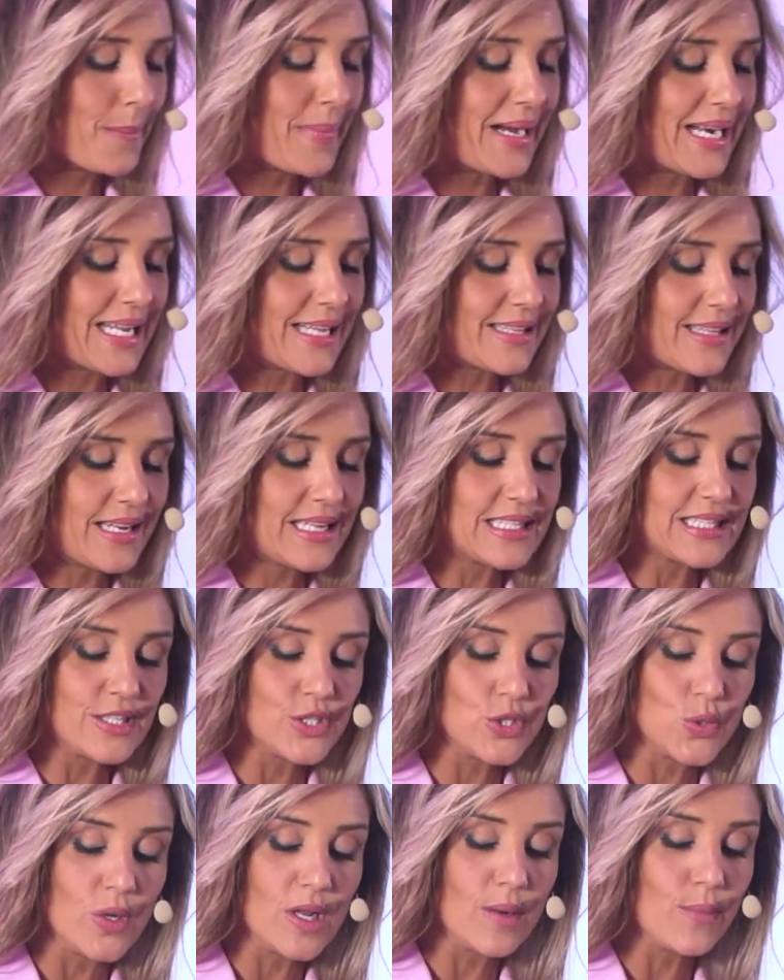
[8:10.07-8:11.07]
María Teresa
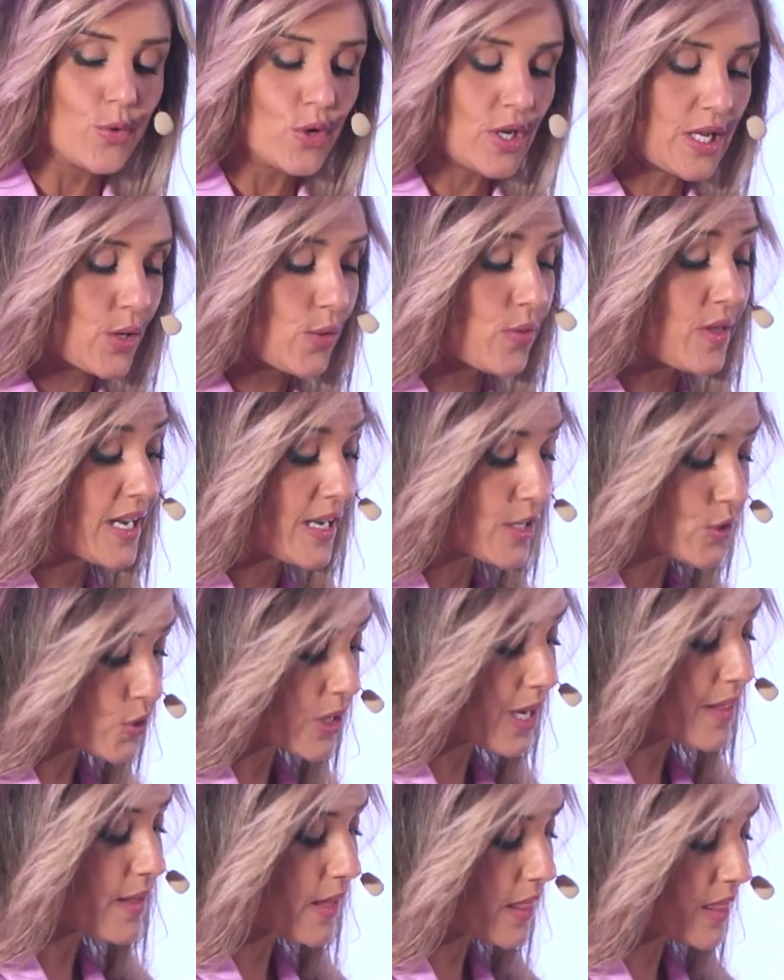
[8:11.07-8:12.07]
Schuler Moreno,
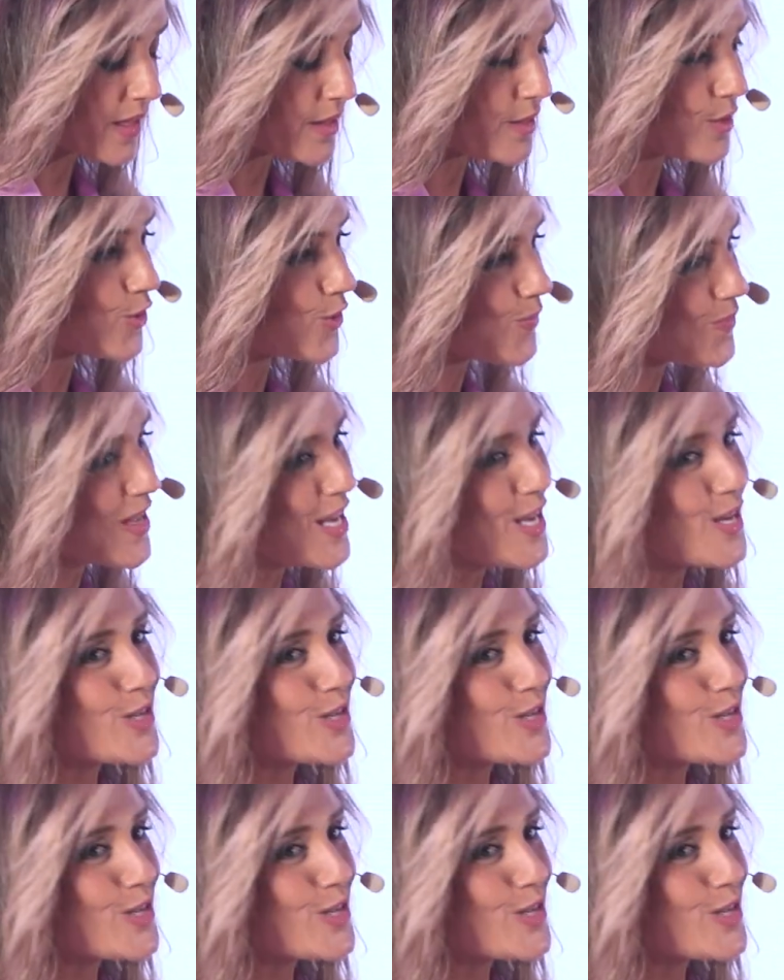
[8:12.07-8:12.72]
directora del centro.